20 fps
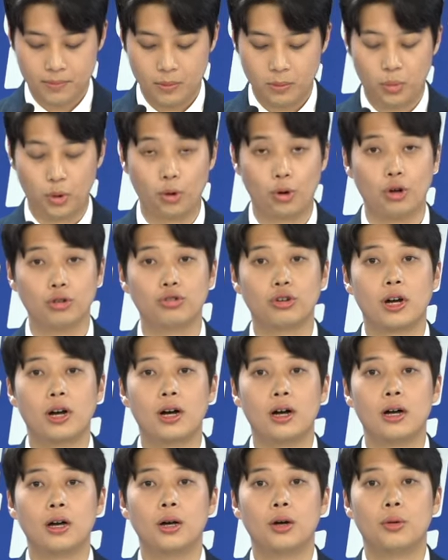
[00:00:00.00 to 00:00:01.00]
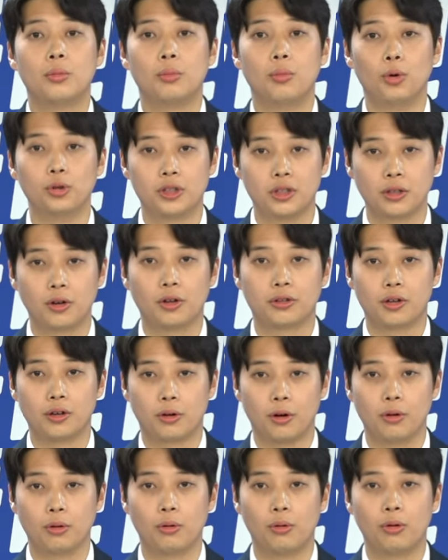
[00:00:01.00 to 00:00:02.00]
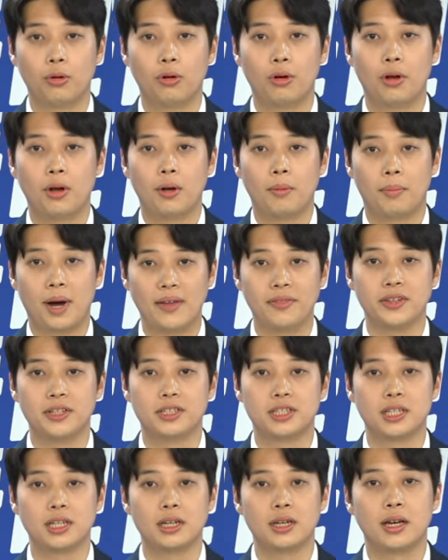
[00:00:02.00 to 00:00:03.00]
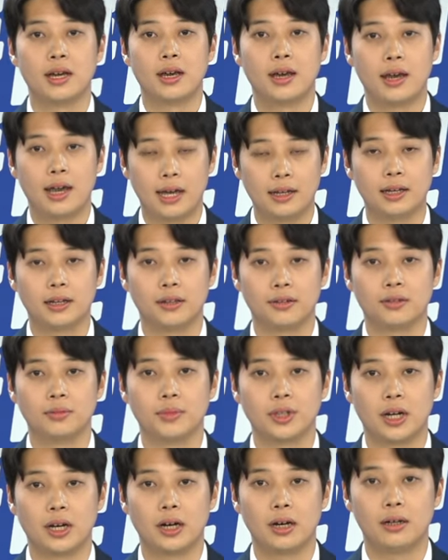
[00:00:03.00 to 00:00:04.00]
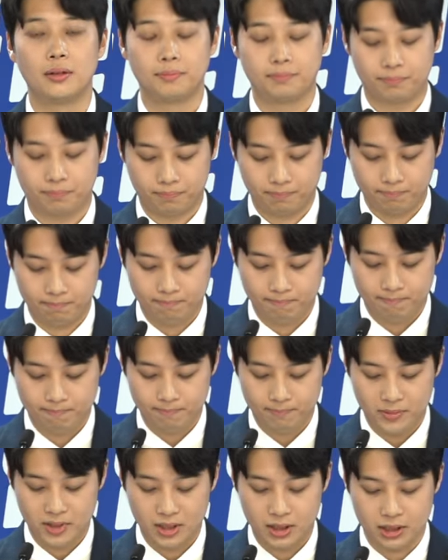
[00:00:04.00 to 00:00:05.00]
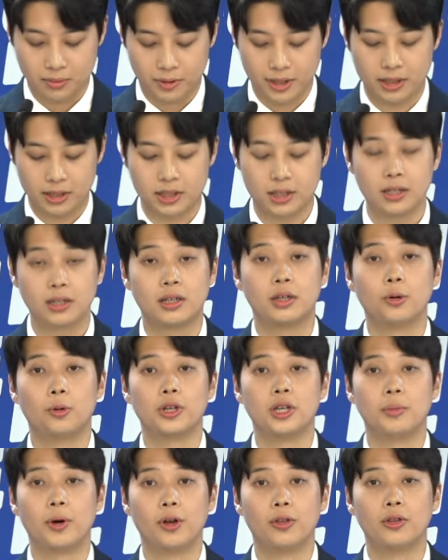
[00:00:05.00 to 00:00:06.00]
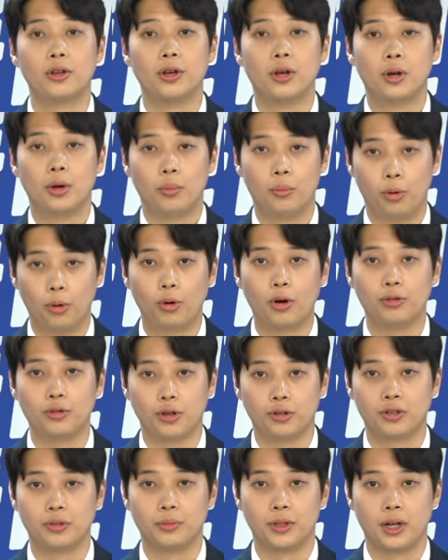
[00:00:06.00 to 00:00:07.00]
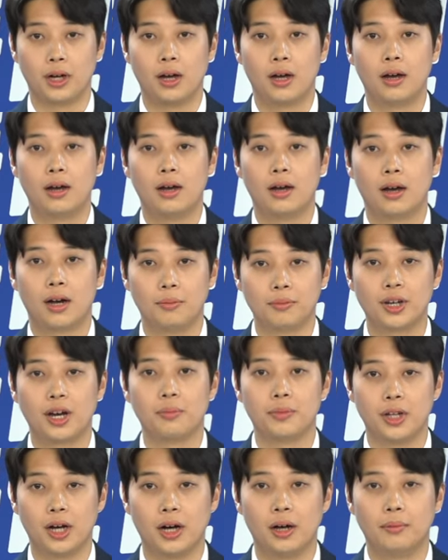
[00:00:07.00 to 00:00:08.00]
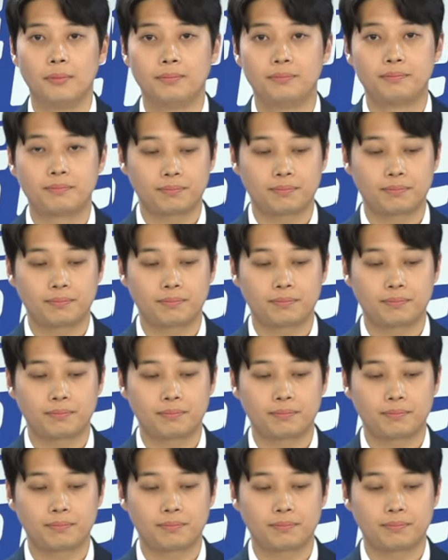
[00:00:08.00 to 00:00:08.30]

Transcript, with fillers: 봉건우가 모든 것을 걸고 반드시 해내겠습니다. 지금까지 기호 2번 봉건우였습니다. 감사합니다.